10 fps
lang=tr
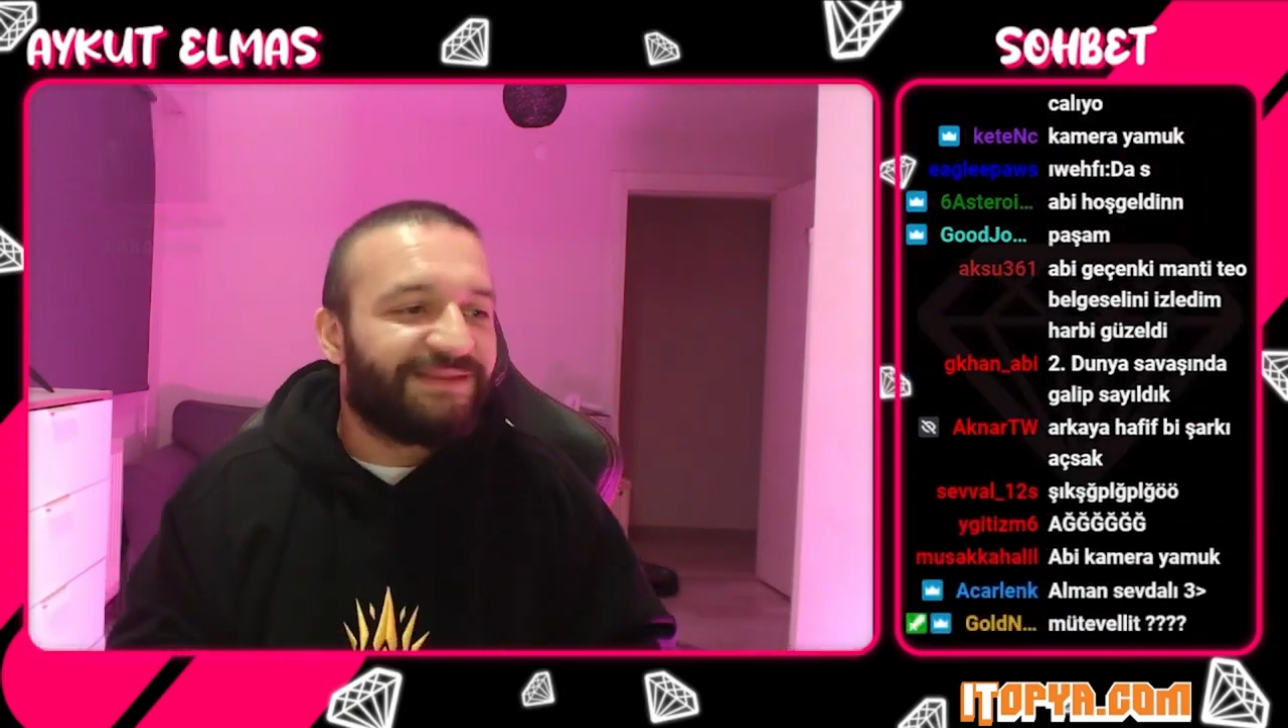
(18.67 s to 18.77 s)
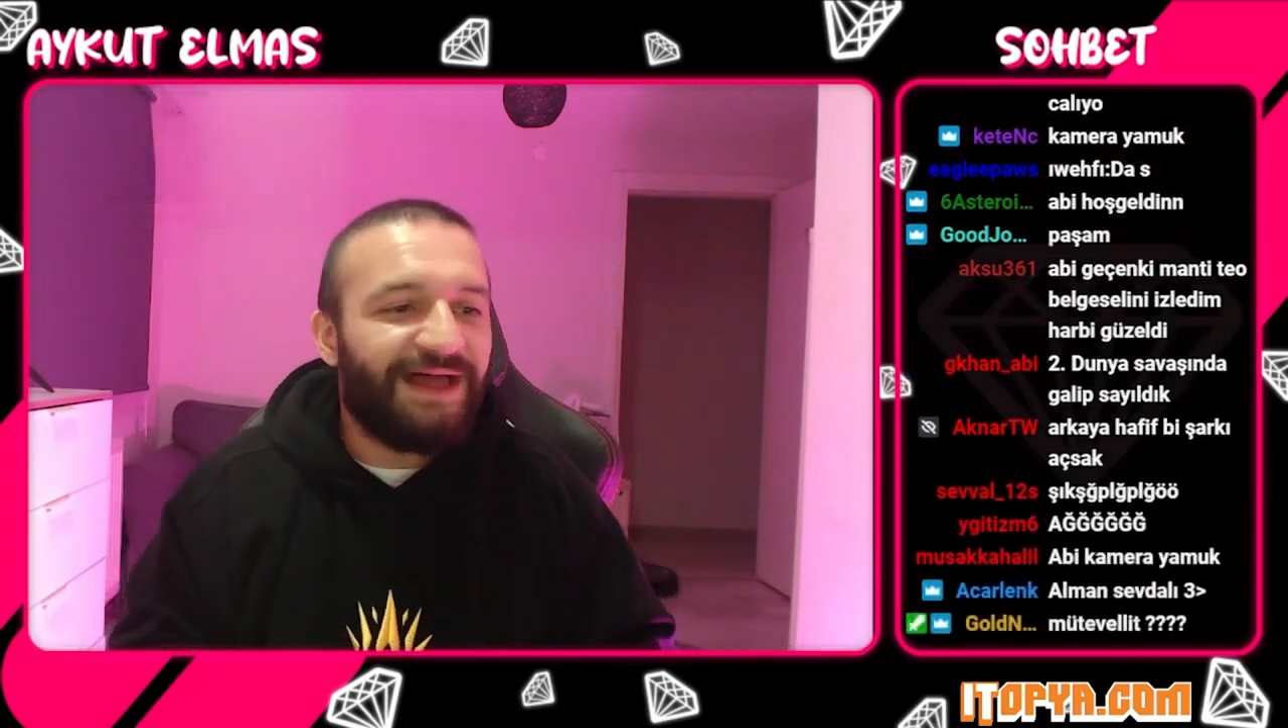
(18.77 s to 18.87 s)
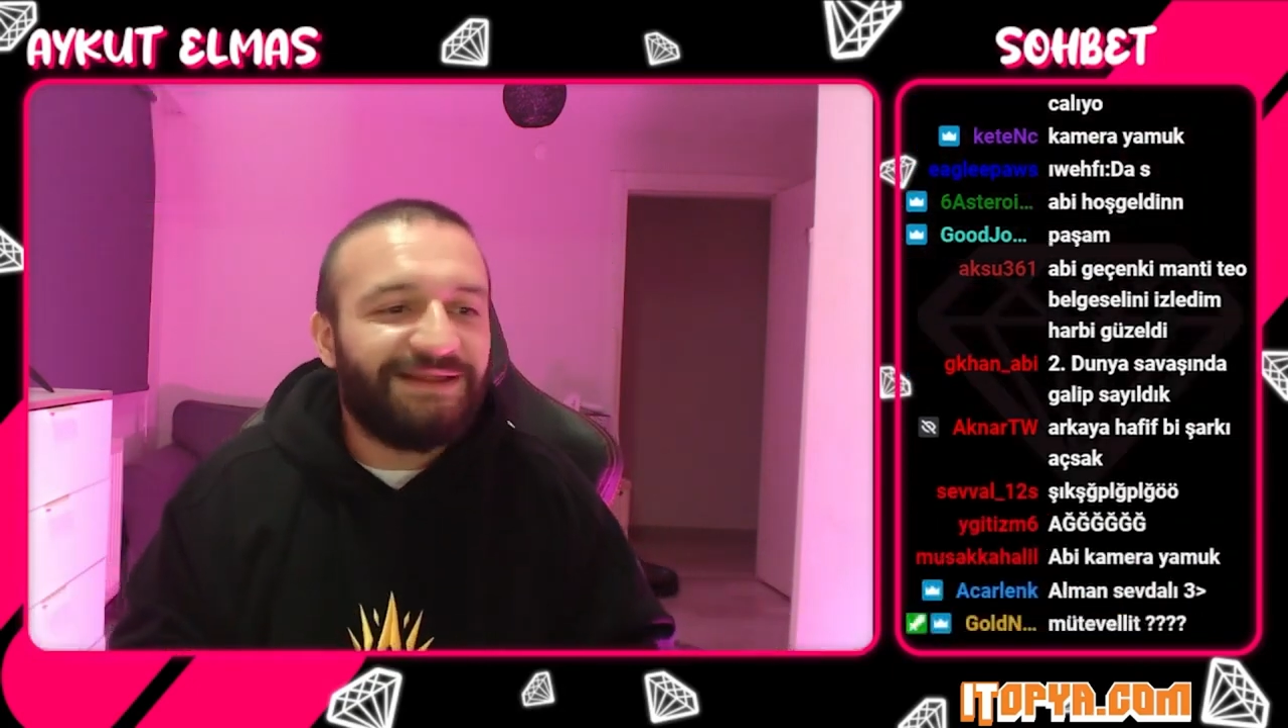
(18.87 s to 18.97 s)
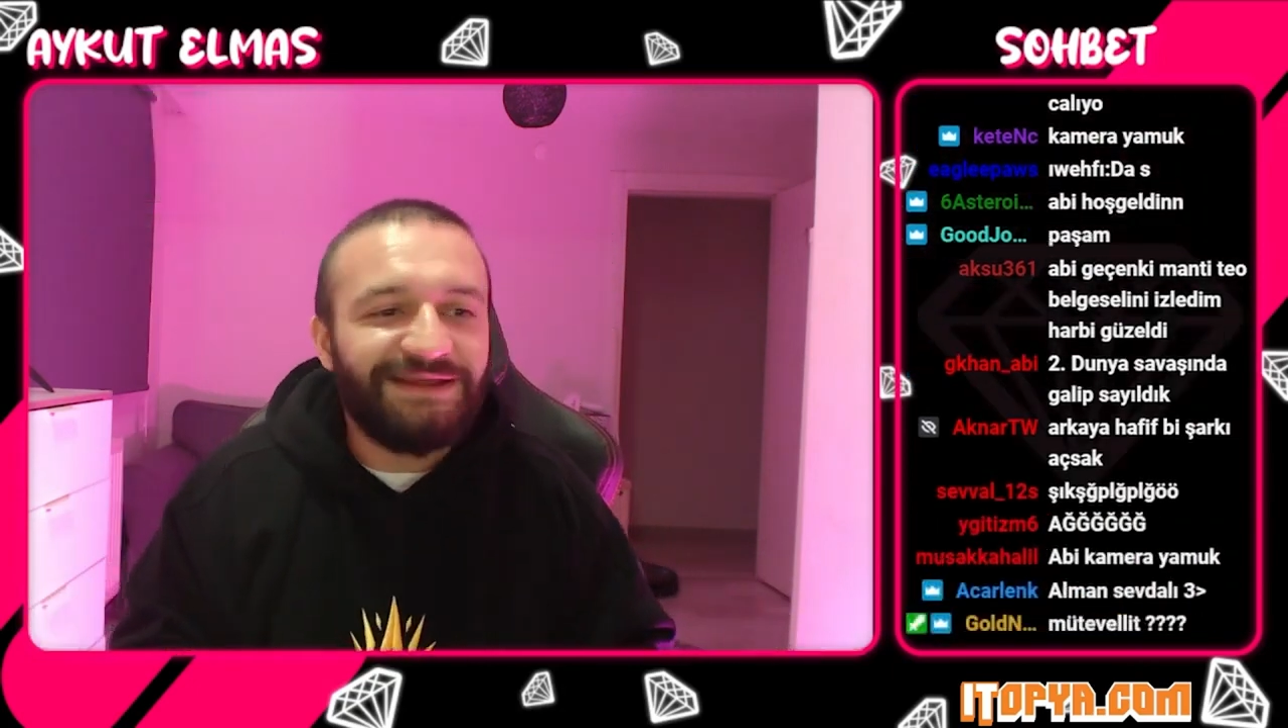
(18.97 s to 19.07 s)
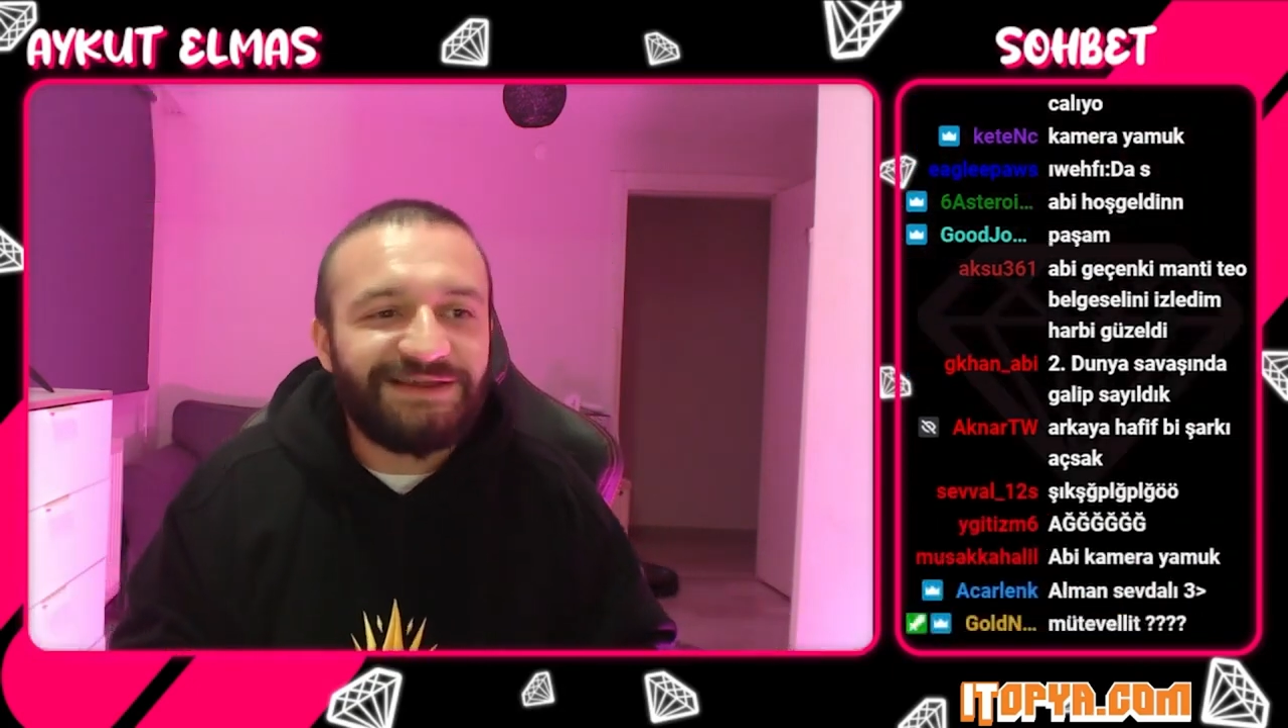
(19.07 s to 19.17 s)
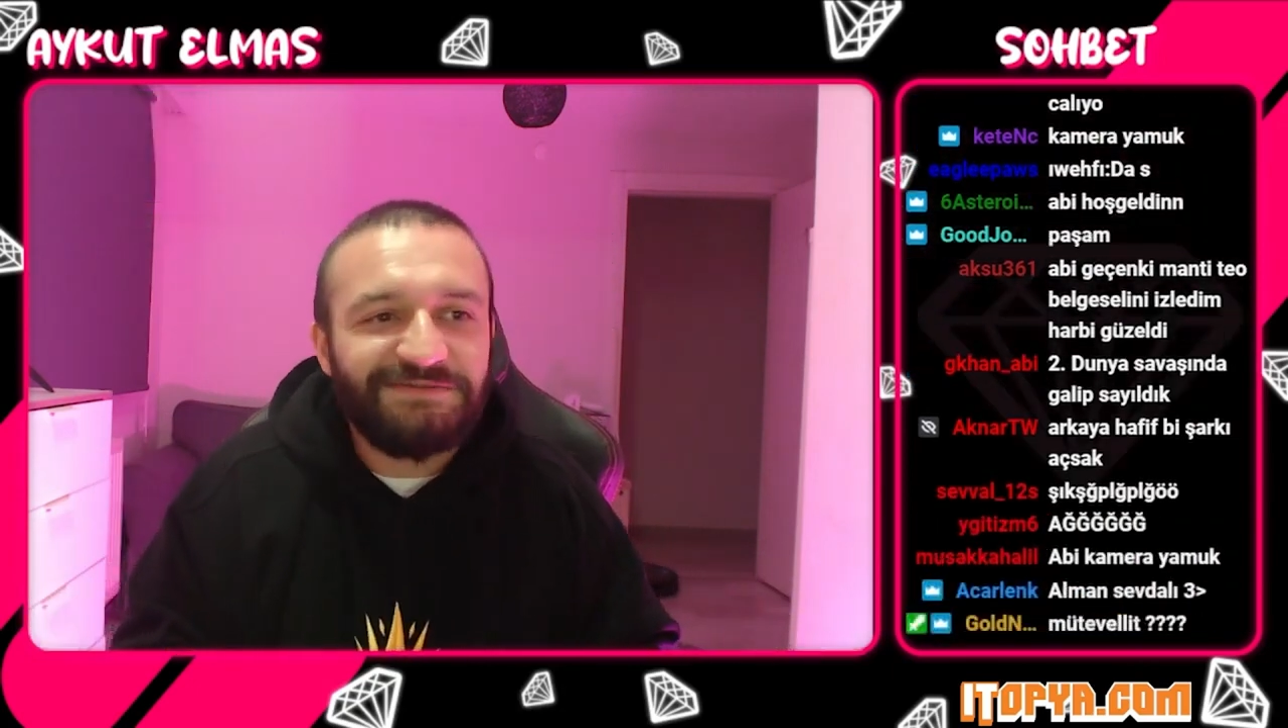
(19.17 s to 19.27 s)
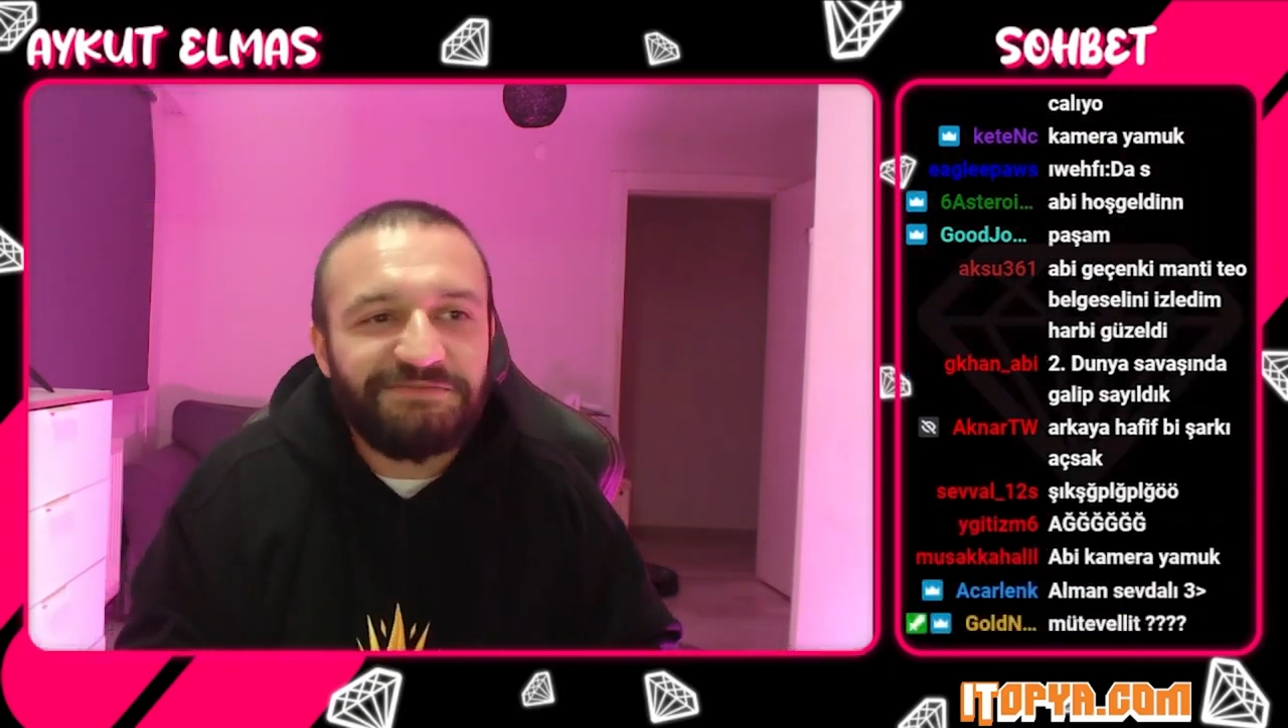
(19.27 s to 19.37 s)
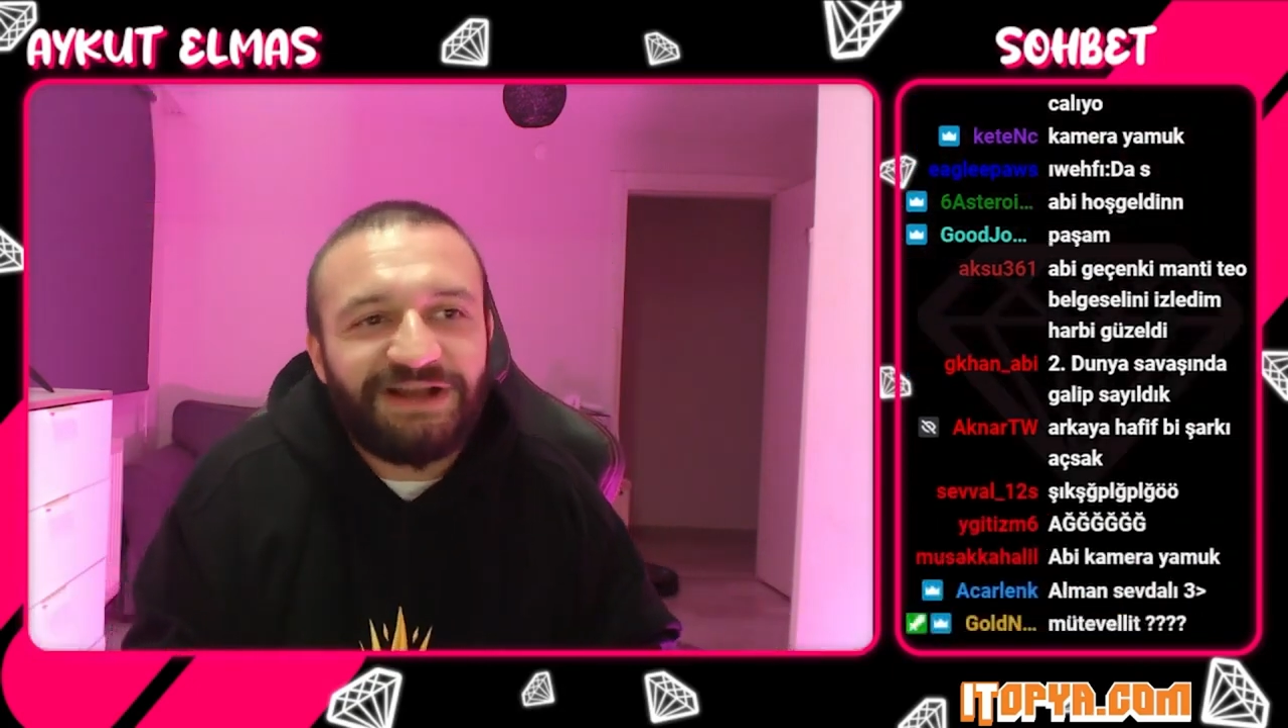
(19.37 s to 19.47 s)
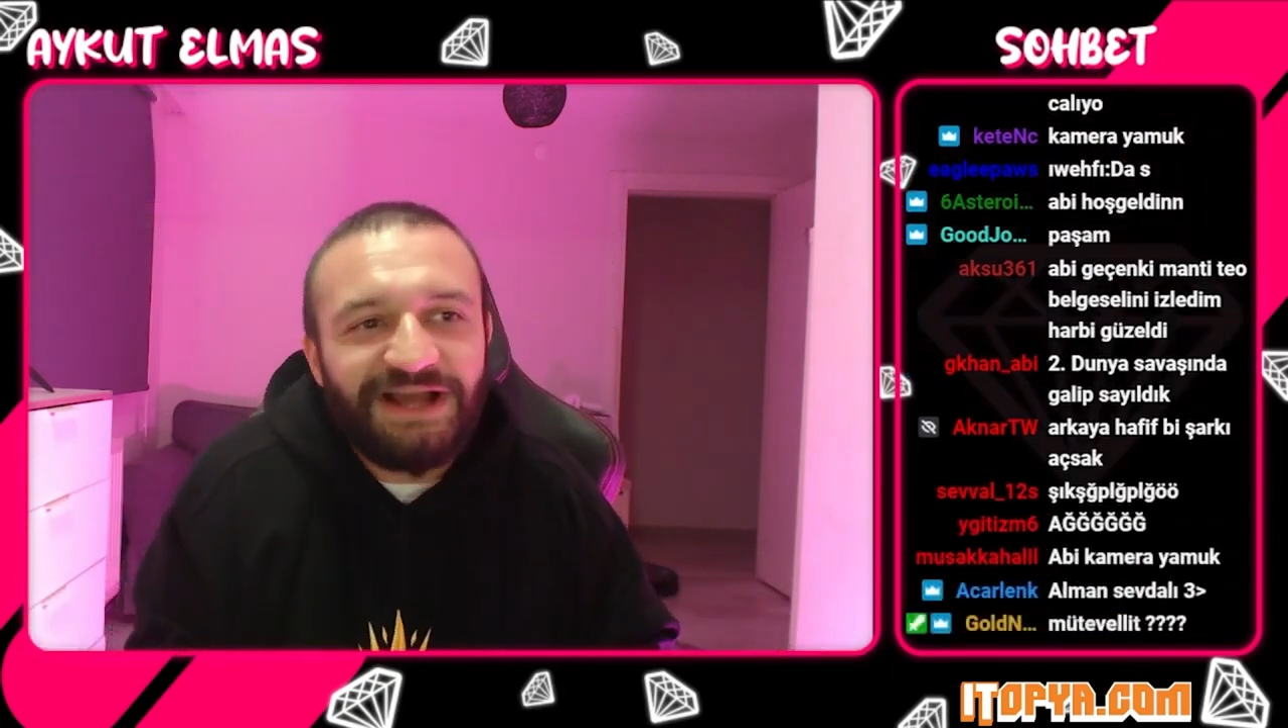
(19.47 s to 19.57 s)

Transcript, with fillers: Daha da yaşım be